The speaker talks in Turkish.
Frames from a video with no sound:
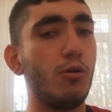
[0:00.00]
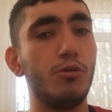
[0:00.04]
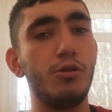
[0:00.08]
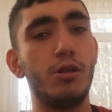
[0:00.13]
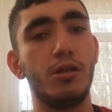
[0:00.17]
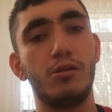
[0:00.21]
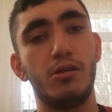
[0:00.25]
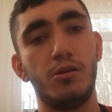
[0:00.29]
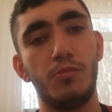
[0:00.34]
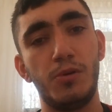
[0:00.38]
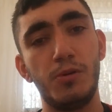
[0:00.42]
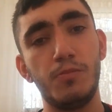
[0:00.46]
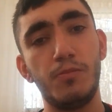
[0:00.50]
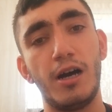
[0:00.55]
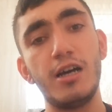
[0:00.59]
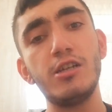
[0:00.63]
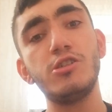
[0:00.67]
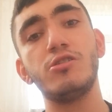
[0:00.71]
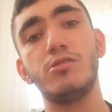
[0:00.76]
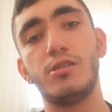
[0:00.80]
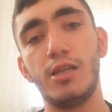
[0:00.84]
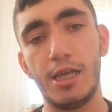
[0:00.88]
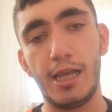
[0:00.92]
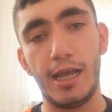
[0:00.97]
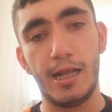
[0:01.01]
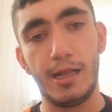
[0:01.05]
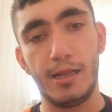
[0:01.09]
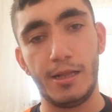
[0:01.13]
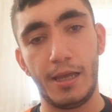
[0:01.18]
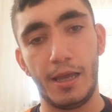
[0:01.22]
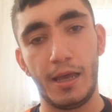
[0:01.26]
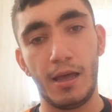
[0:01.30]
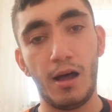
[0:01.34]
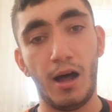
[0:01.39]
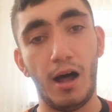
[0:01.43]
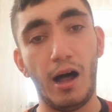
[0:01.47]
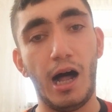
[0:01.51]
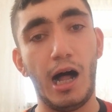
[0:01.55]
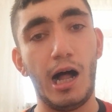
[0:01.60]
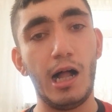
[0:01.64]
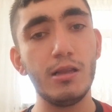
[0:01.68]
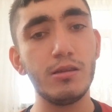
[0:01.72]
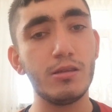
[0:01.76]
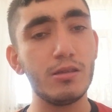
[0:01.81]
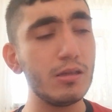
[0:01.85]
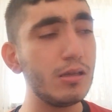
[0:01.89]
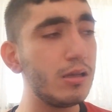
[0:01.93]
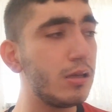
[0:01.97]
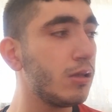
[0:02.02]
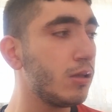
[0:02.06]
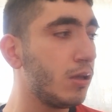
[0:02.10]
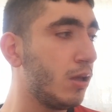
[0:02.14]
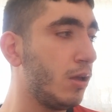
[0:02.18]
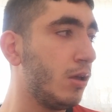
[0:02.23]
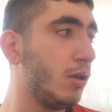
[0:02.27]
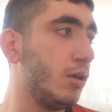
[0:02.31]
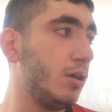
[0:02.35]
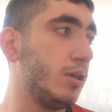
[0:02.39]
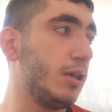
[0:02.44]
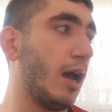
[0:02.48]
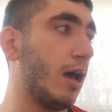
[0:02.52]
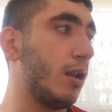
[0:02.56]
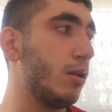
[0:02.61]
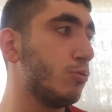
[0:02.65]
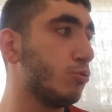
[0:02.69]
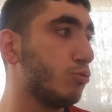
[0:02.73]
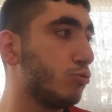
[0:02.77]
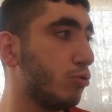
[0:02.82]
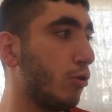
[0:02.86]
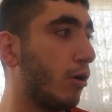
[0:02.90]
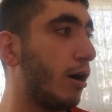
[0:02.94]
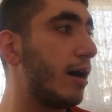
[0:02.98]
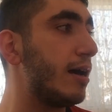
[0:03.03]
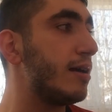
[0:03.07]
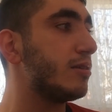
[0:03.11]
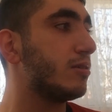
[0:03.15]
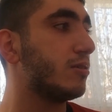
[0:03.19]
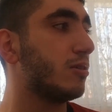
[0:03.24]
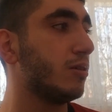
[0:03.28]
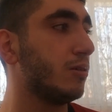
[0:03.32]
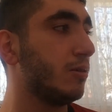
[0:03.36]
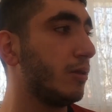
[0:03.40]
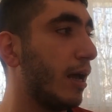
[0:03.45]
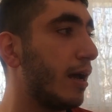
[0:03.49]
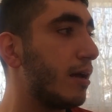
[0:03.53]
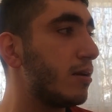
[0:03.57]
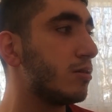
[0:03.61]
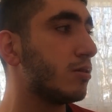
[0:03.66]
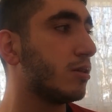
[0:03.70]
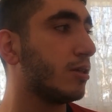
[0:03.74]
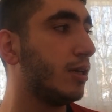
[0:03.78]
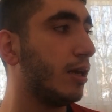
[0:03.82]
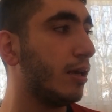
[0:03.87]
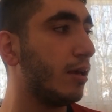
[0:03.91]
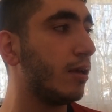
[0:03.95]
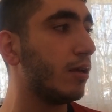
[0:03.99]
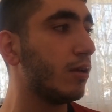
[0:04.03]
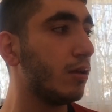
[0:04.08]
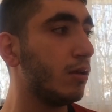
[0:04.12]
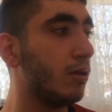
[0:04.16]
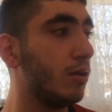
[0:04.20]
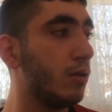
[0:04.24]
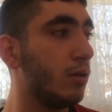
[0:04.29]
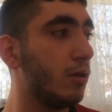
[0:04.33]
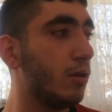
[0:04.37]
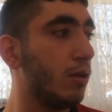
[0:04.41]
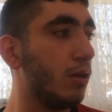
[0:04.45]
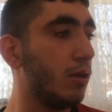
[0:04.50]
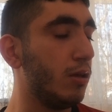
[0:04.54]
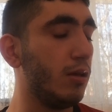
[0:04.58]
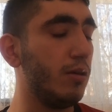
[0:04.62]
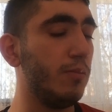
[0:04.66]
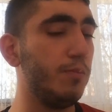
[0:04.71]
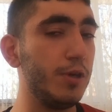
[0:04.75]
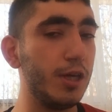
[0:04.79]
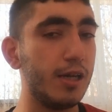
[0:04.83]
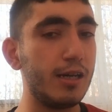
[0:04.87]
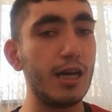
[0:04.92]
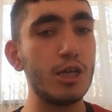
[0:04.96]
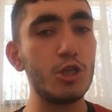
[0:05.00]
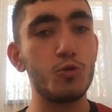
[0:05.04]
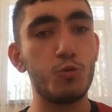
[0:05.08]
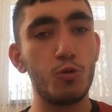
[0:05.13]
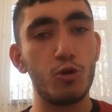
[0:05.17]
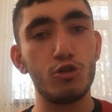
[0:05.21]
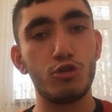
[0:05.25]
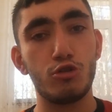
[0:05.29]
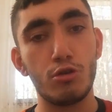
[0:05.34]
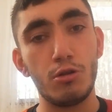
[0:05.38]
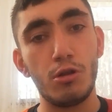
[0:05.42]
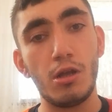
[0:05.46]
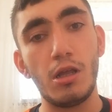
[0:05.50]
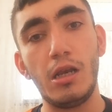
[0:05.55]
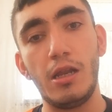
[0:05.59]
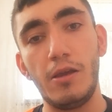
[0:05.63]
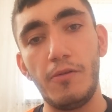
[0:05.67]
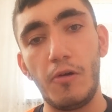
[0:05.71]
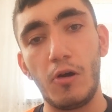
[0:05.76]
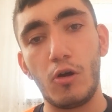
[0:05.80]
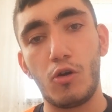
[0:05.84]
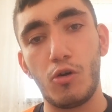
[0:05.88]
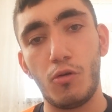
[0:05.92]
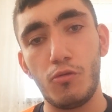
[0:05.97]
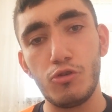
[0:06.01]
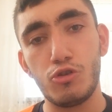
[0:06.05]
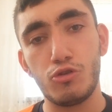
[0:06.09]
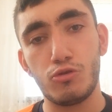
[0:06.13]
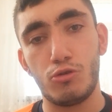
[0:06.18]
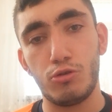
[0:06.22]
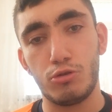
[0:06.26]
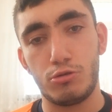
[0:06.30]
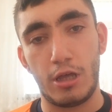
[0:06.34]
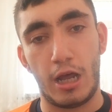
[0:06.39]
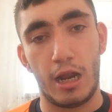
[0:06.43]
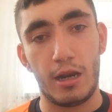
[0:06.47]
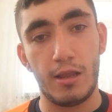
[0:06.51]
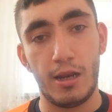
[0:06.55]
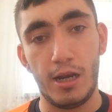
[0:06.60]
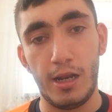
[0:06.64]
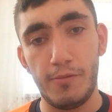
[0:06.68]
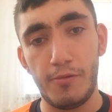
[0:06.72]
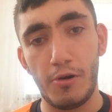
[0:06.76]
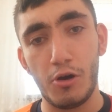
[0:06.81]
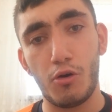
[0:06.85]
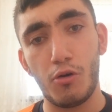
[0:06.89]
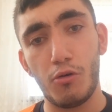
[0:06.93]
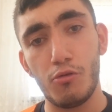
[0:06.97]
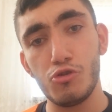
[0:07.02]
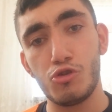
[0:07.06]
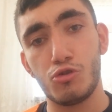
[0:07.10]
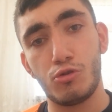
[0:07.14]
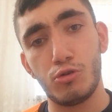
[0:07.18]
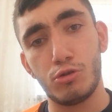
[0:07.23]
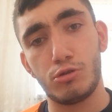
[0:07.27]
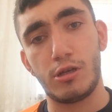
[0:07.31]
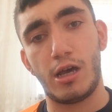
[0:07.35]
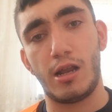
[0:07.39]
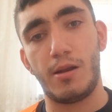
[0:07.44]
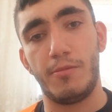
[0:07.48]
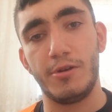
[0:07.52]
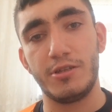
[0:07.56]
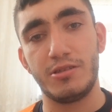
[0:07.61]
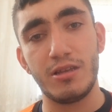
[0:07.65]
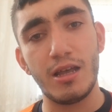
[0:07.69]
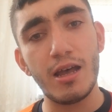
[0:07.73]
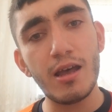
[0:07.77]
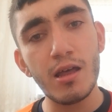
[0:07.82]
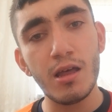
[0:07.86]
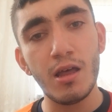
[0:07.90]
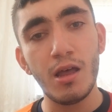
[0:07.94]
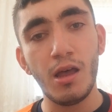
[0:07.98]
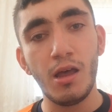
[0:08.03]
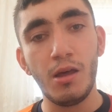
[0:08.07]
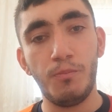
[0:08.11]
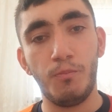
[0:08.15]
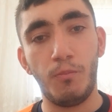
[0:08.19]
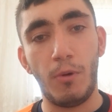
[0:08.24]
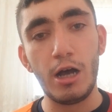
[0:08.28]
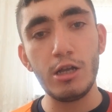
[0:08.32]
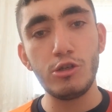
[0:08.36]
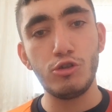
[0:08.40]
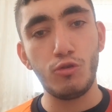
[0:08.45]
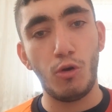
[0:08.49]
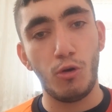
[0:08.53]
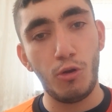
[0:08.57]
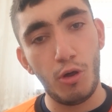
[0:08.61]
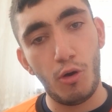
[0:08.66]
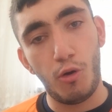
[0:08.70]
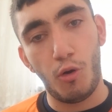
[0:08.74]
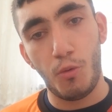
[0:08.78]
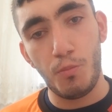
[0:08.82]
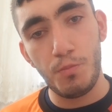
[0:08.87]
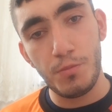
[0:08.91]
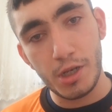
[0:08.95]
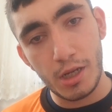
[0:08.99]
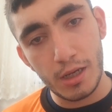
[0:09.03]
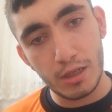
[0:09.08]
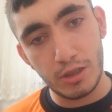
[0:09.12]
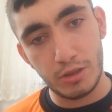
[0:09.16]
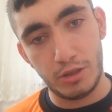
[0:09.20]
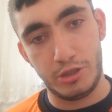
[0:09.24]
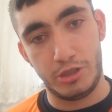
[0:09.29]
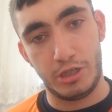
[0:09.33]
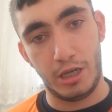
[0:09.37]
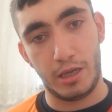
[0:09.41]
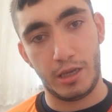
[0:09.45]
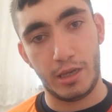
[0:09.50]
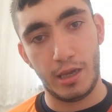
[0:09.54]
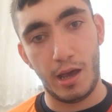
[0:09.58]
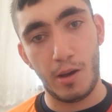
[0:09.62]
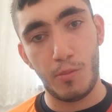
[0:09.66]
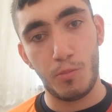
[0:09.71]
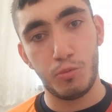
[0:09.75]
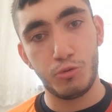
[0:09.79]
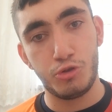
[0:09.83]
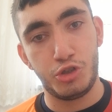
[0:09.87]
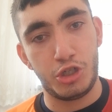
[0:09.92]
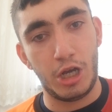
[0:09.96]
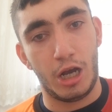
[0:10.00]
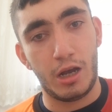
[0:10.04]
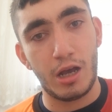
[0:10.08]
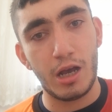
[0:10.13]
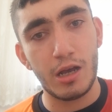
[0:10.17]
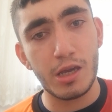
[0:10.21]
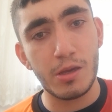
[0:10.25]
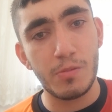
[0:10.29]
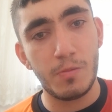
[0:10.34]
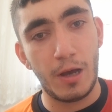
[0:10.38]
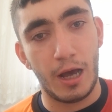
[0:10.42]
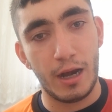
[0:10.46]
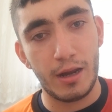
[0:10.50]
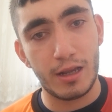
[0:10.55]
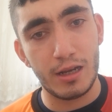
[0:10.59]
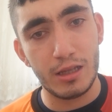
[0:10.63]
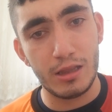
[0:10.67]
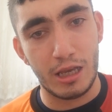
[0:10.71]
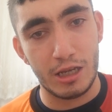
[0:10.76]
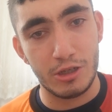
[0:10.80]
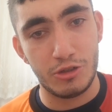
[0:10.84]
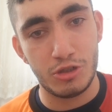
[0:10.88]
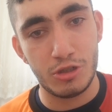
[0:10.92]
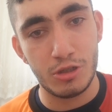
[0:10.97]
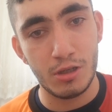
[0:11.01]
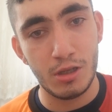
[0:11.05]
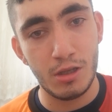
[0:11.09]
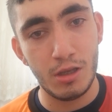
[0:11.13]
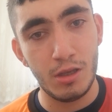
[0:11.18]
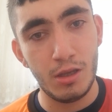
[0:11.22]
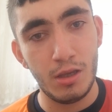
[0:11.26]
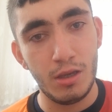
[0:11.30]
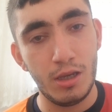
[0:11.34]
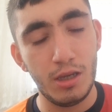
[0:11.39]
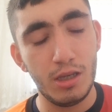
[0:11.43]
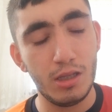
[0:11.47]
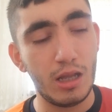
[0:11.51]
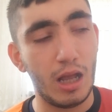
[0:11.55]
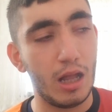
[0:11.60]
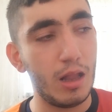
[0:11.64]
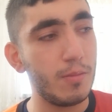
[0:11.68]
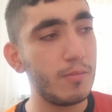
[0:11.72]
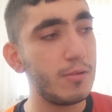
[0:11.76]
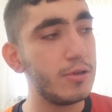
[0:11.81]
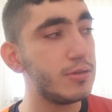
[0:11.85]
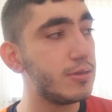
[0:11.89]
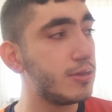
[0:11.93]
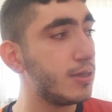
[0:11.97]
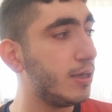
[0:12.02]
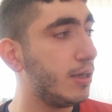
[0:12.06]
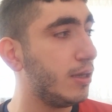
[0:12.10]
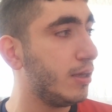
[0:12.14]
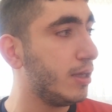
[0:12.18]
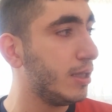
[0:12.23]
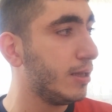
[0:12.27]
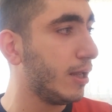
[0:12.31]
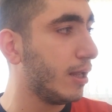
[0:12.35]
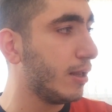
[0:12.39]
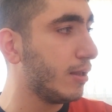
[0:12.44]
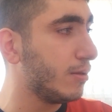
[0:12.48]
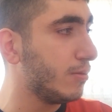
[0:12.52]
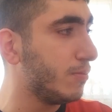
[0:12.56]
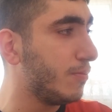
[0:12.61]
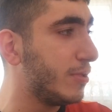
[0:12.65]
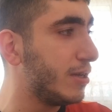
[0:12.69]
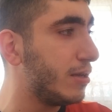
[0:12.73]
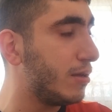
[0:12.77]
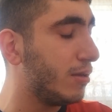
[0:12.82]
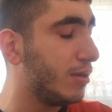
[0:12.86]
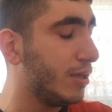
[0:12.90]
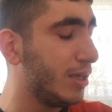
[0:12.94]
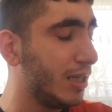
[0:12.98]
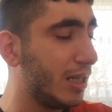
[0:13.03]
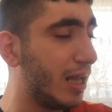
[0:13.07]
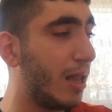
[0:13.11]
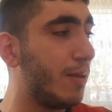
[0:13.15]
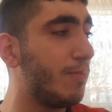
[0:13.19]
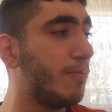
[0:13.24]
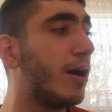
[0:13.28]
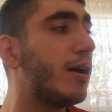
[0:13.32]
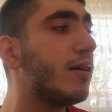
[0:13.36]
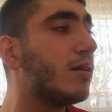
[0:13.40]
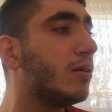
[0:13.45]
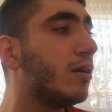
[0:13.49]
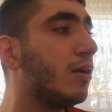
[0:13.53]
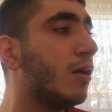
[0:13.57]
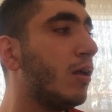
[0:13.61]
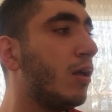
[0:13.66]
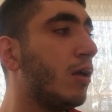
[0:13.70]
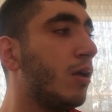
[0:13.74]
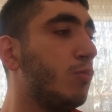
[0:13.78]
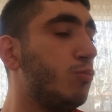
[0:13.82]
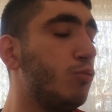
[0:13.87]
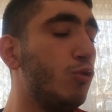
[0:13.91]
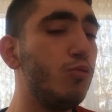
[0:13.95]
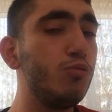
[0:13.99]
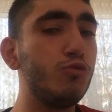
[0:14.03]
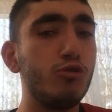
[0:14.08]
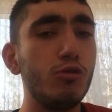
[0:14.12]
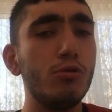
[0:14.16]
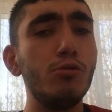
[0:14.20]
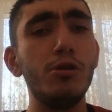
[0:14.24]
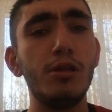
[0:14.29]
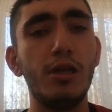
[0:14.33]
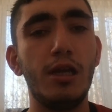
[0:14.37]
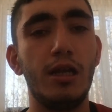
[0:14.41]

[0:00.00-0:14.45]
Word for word: oynadığı bir maç değildi. 6 yani dua etsinler ki e, birkaç pozisyonu Livakovic kurtardı. Livakovic kurtarmasa maç 10'a 11'e gidecek ya. Bu şaka gibi arkadaş. İnanması inanılma, inanmak mümkün